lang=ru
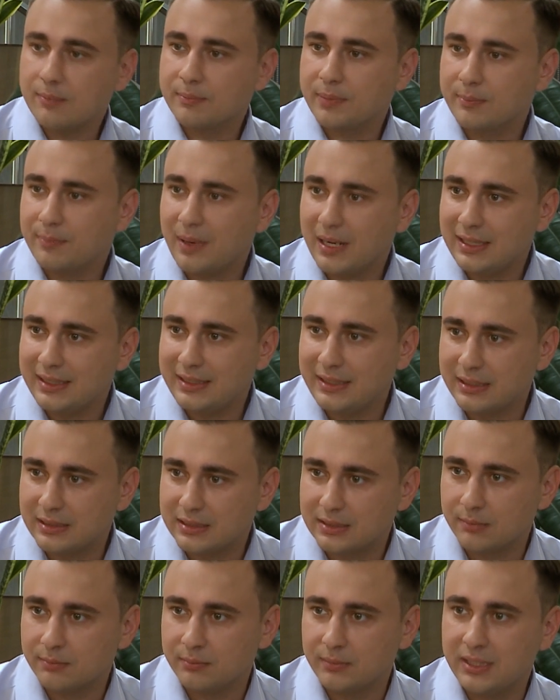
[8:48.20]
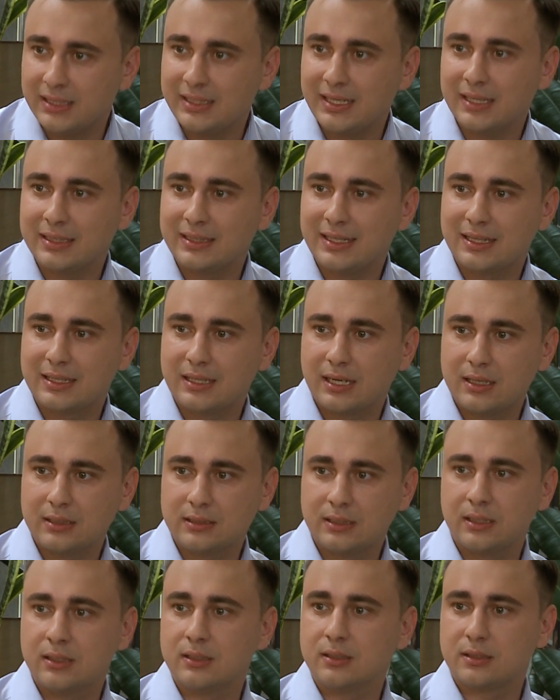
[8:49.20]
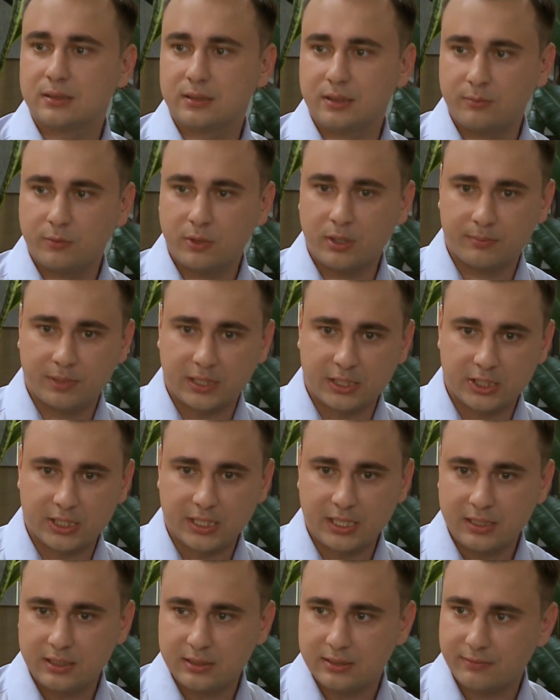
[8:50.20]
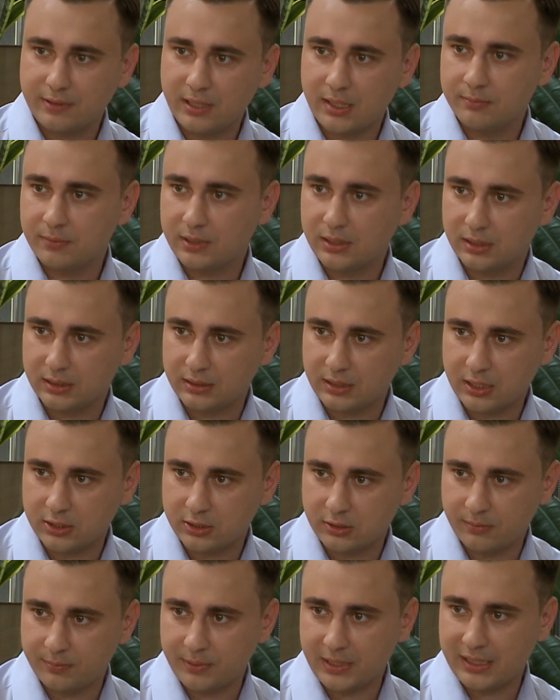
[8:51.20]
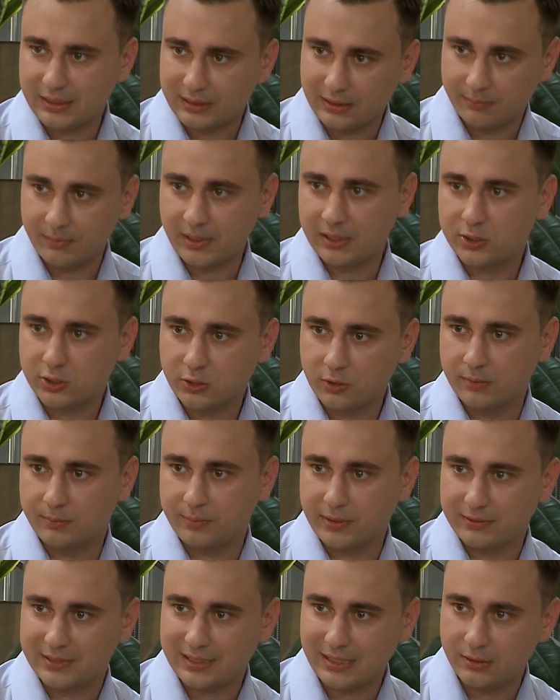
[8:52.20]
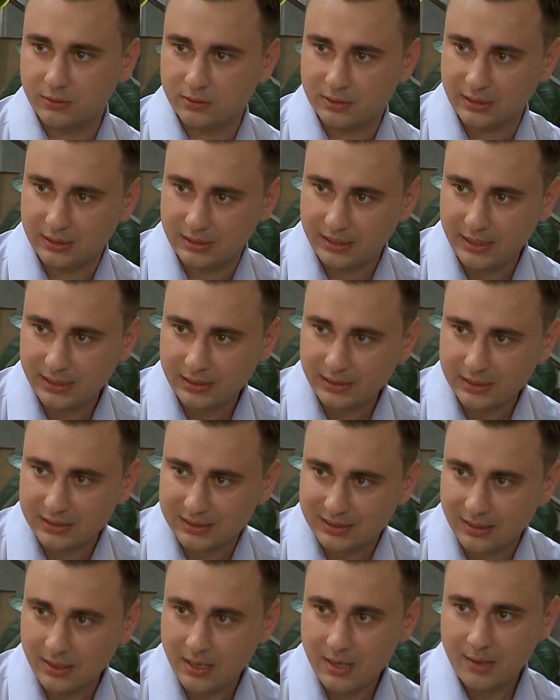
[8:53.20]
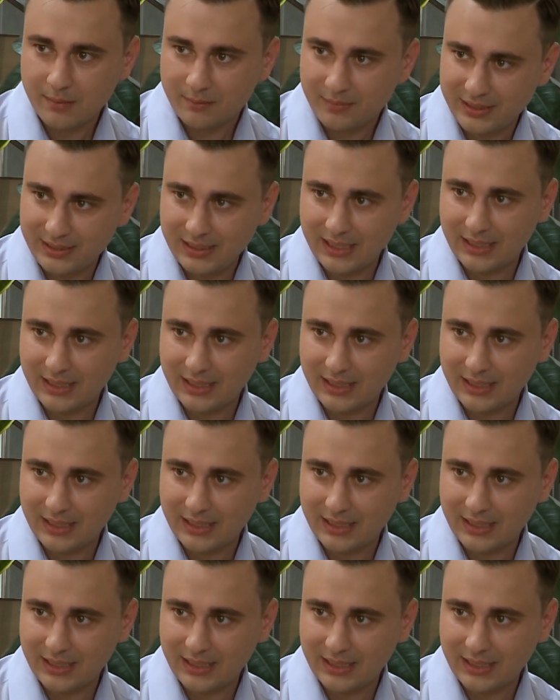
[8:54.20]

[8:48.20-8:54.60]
там по больницам. Мы неоднократно к нему обращались в рамках нашего проекта большой профсоюзной деятельности, мы